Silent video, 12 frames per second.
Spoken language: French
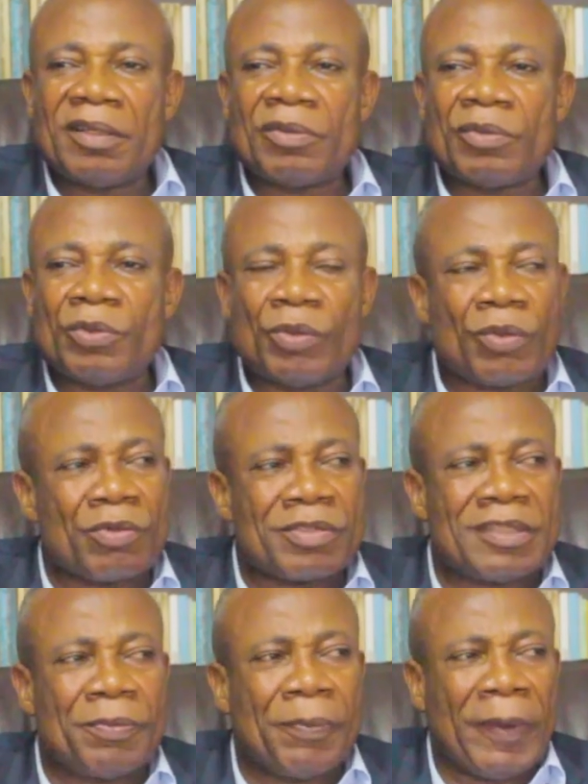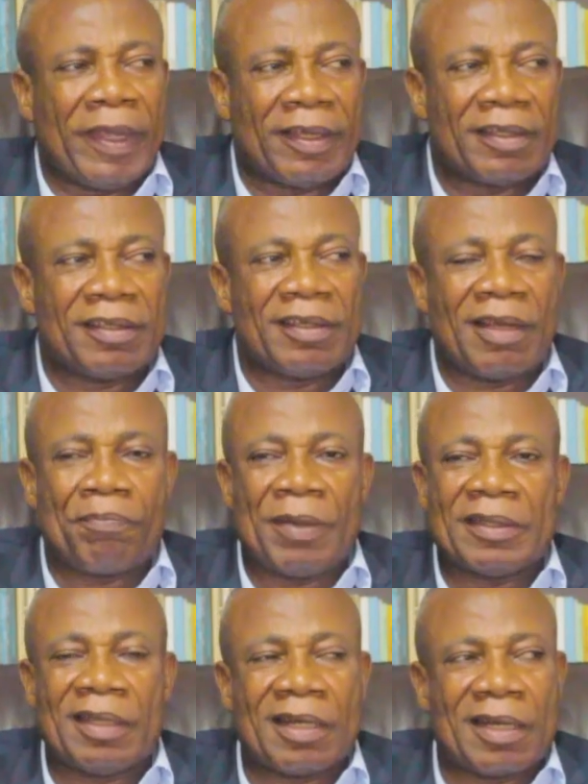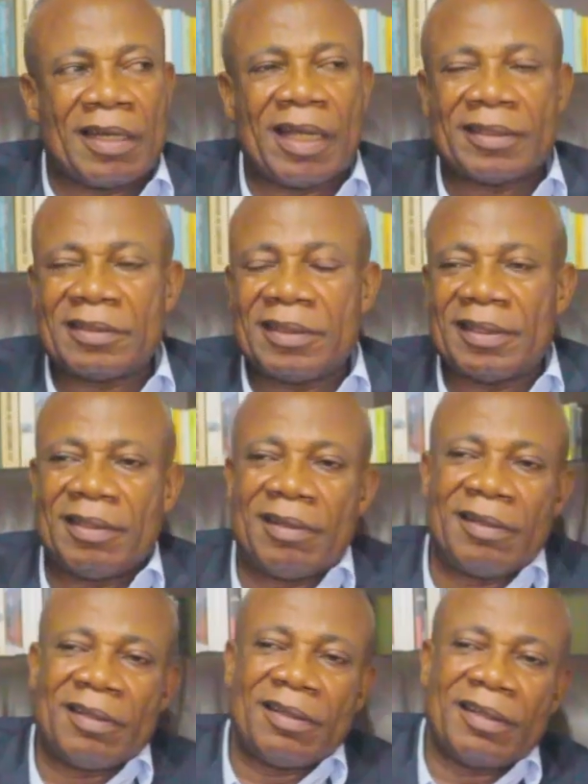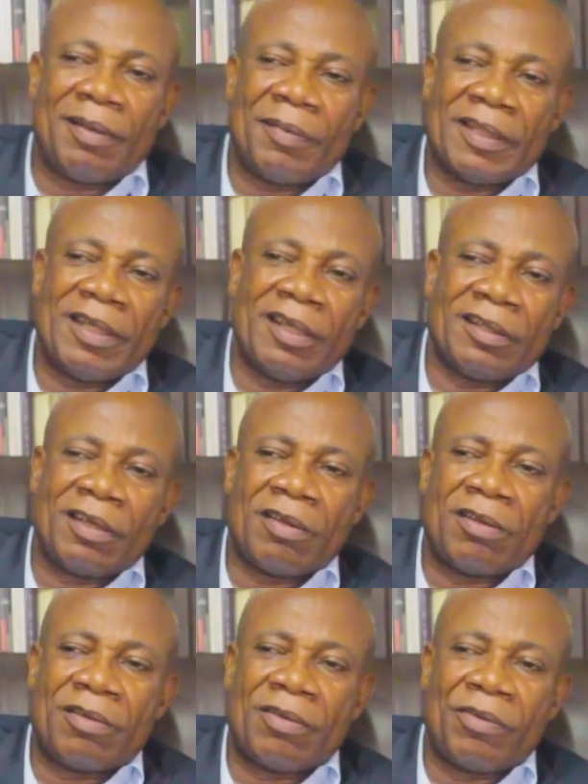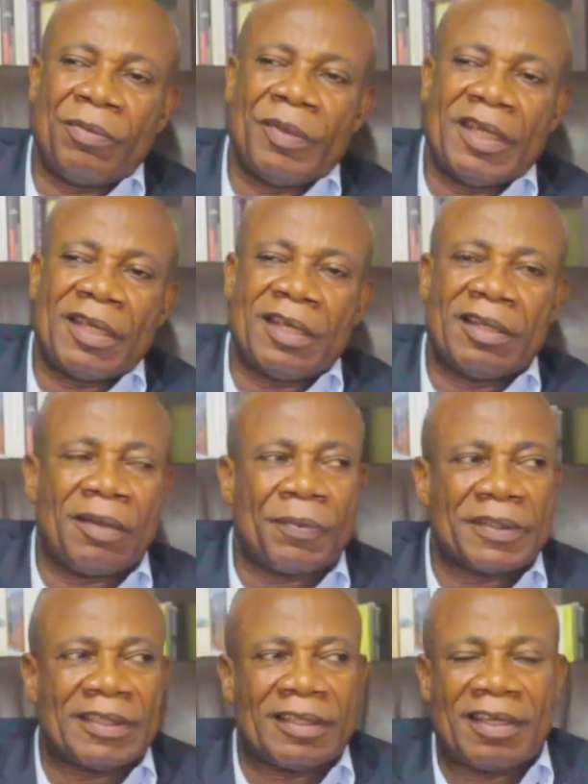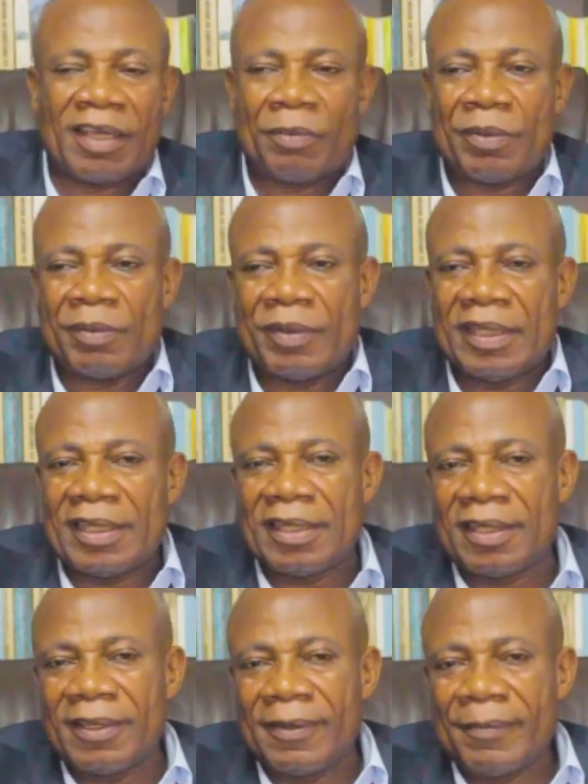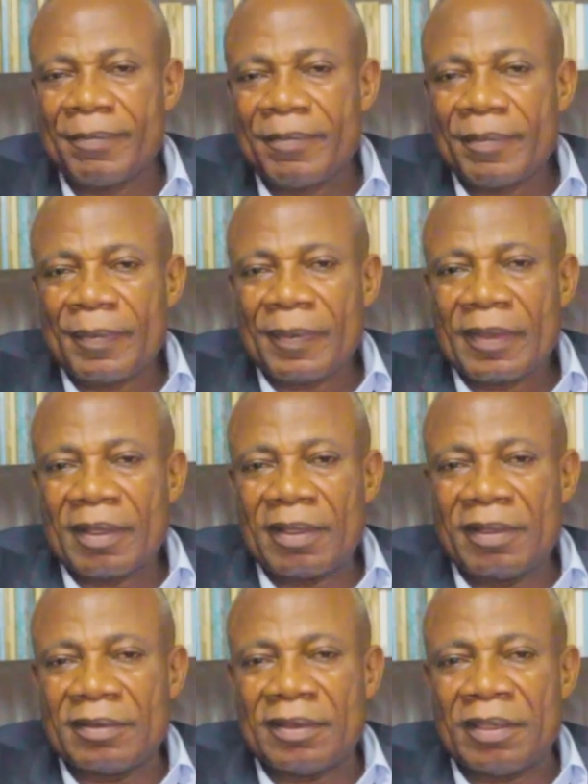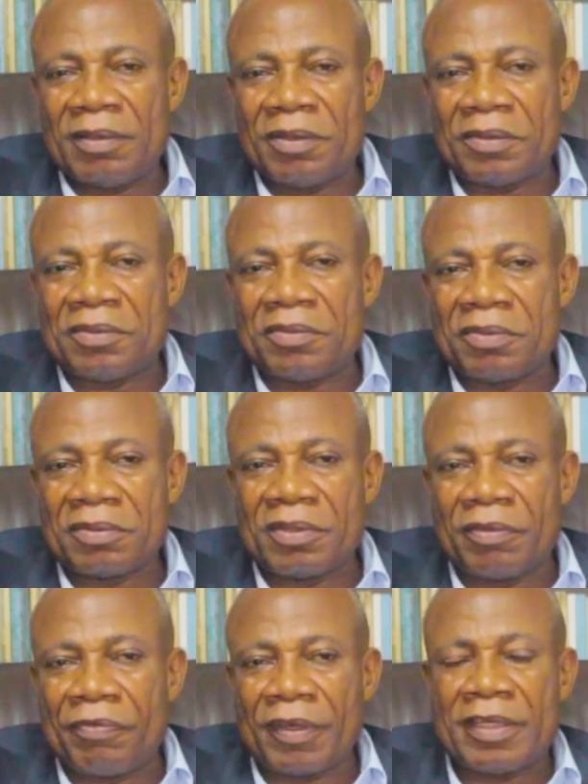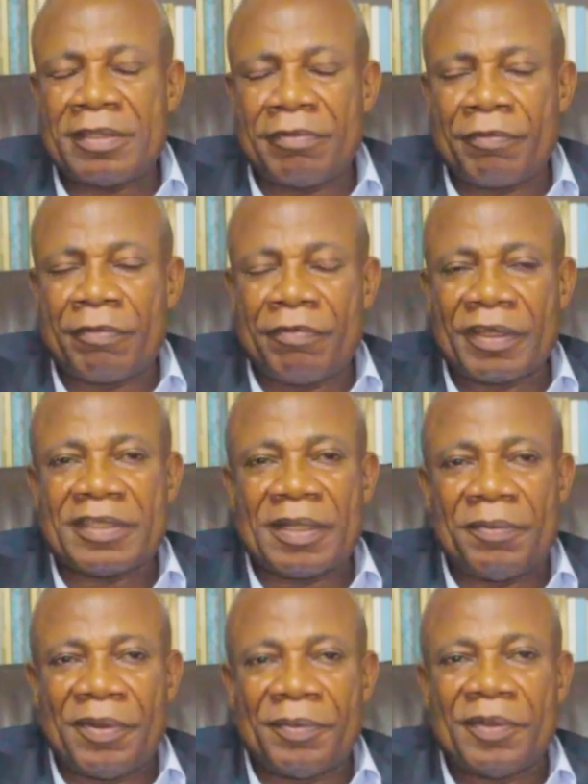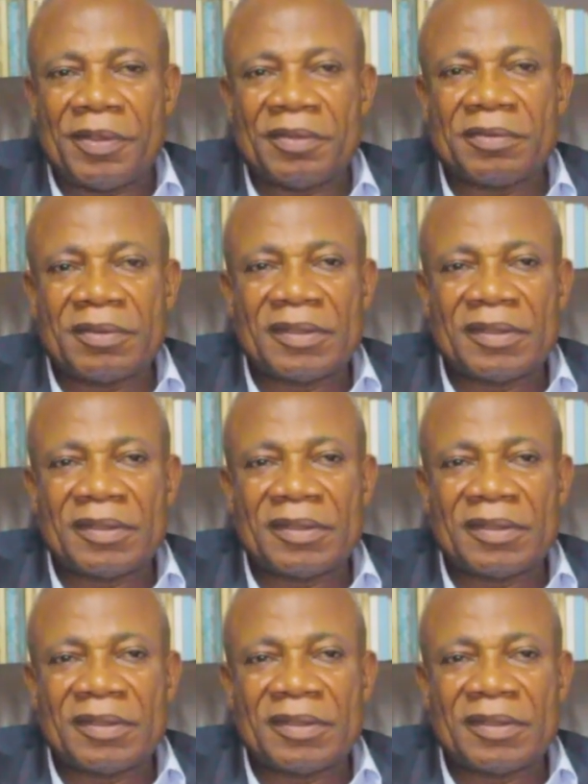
toujours constipée. Il n'y a pas de clarté dans la manière de communiquer de la présidente de la République. Je note que véritablement,